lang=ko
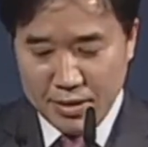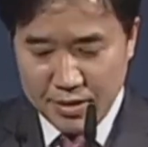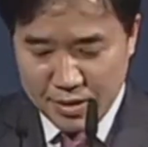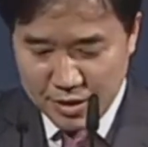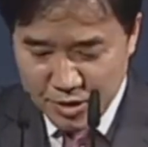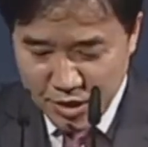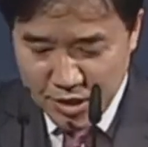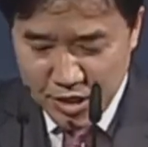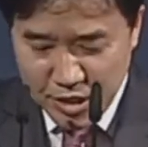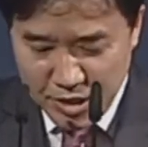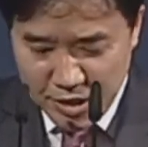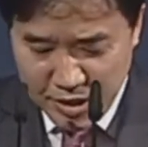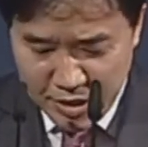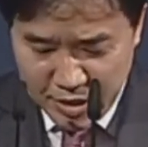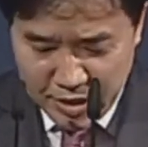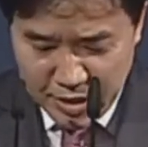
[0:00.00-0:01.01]
그래서
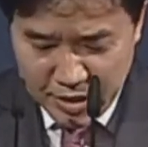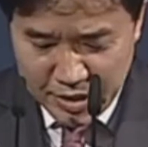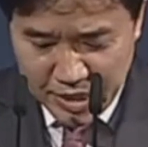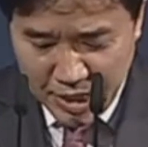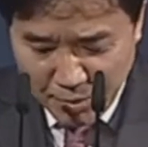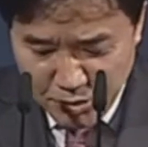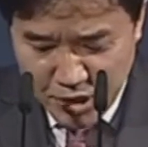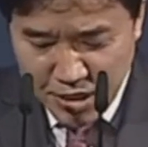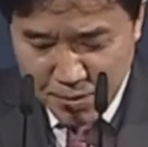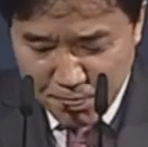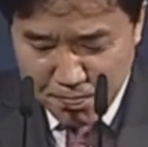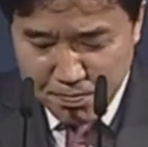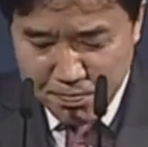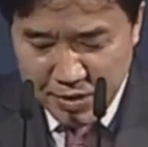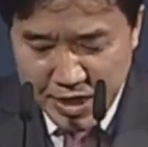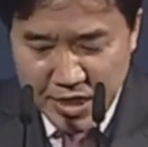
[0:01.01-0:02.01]
이
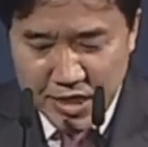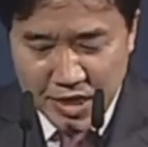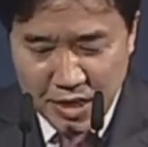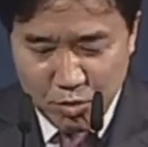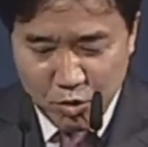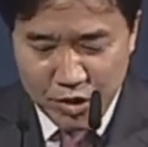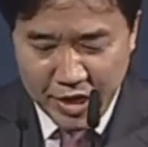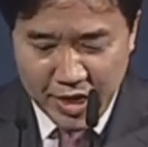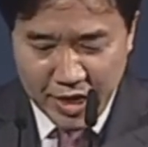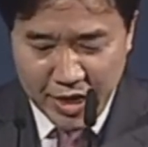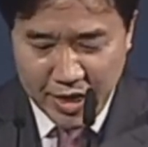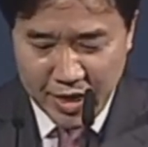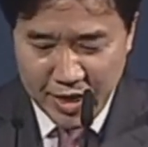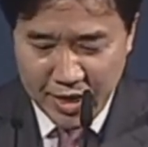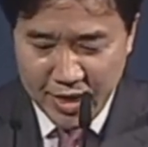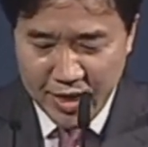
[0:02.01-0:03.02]
32절에
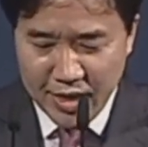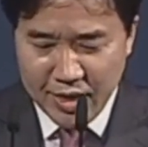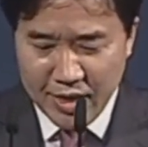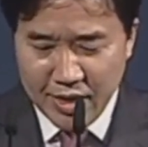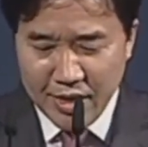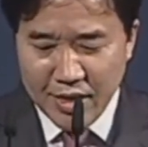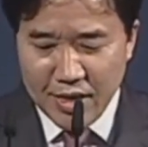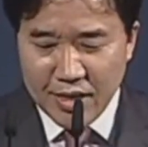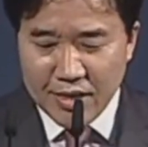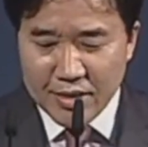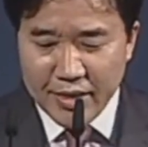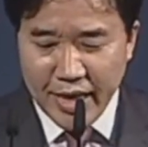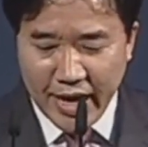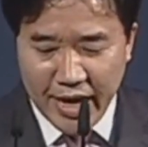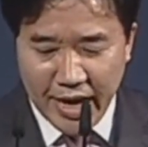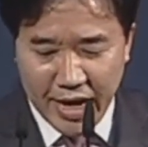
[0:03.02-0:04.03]
보니까
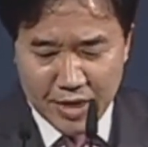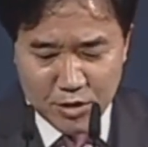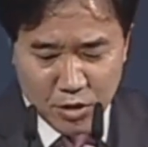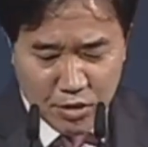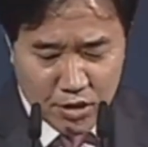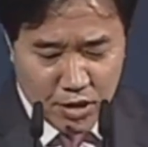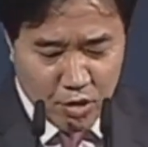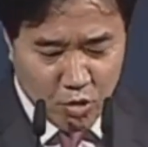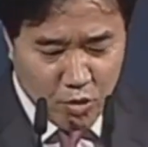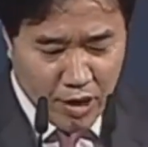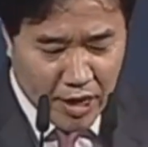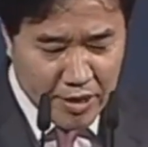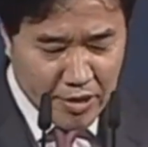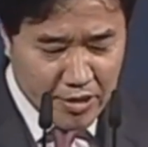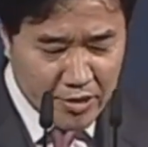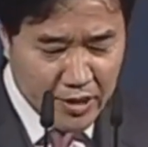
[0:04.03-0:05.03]
내가 너를
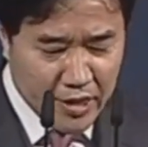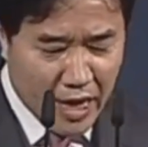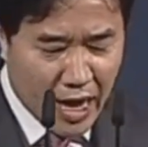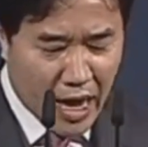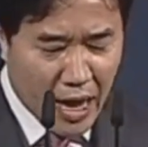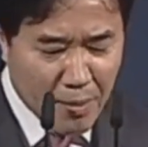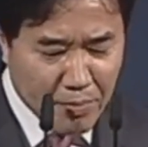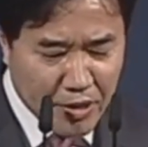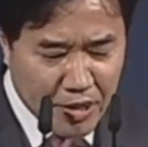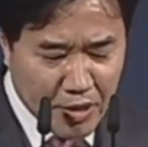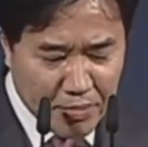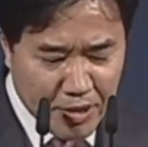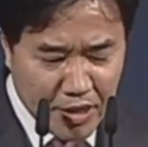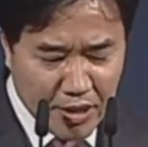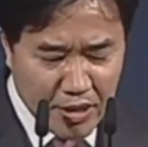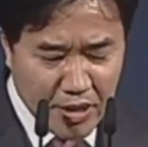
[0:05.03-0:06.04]
위하여 내
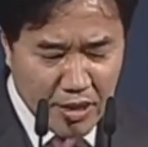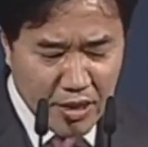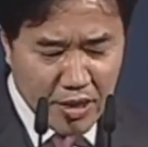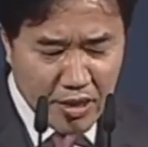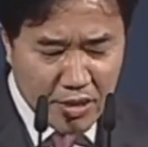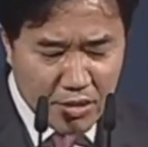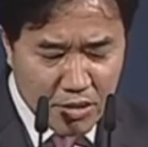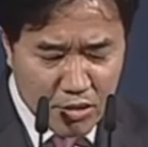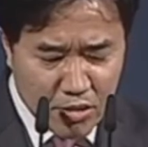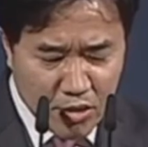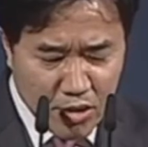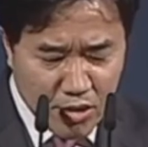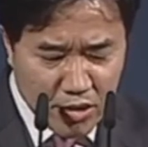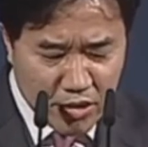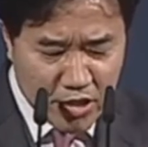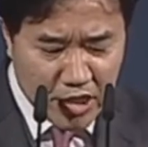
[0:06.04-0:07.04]
믿음이
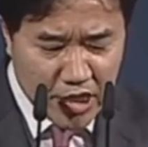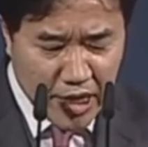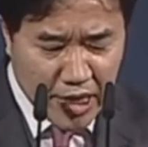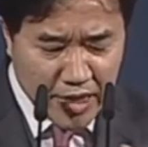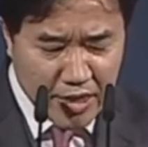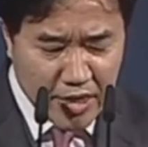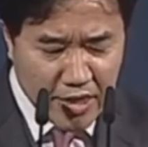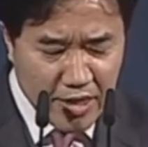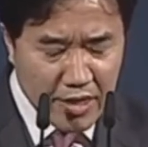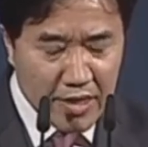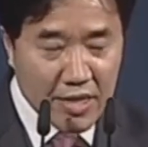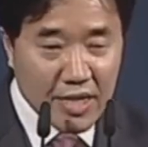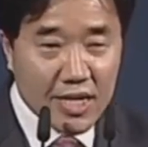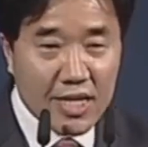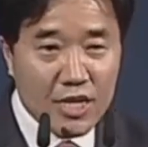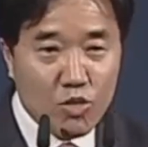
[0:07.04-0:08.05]
떨어지지
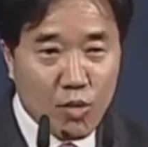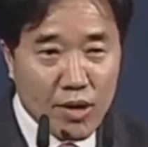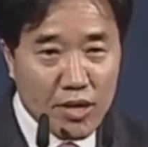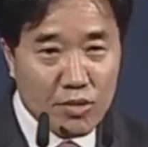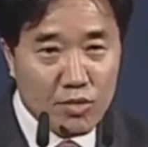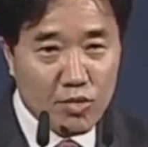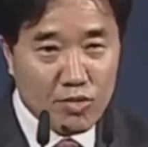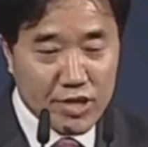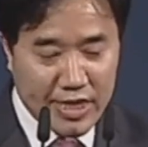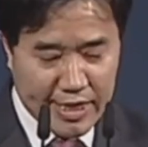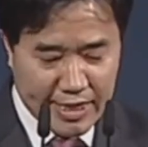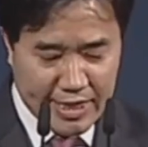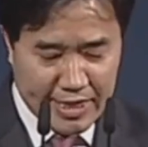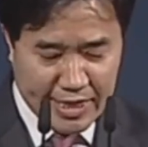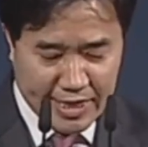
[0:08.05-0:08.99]
않기를 기도하였노니